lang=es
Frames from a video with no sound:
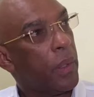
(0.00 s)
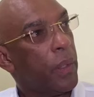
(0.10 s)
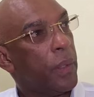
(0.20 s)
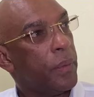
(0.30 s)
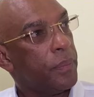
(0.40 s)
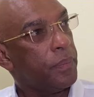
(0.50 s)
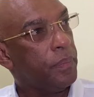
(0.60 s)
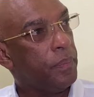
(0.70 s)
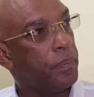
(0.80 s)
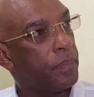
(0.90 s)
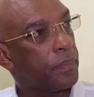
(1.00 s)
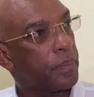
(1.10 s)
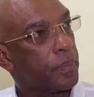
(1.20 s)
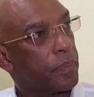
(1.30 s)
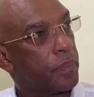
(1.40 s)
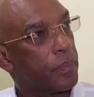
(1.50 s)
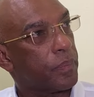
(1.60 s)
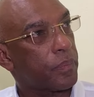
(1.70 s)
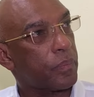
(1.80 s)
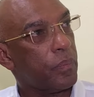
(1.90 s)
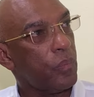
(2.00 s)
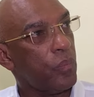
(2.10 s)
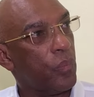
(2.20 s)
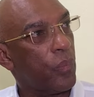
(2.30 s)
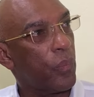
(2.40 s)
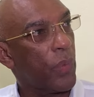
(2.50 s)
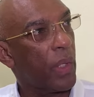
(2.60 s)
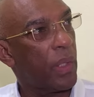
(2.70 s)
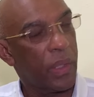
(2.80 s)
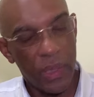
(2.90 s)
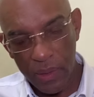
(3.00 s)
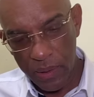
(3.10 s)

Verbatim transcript: apoyo que le brindó el ingeniero Pireo Solimán y el presidente?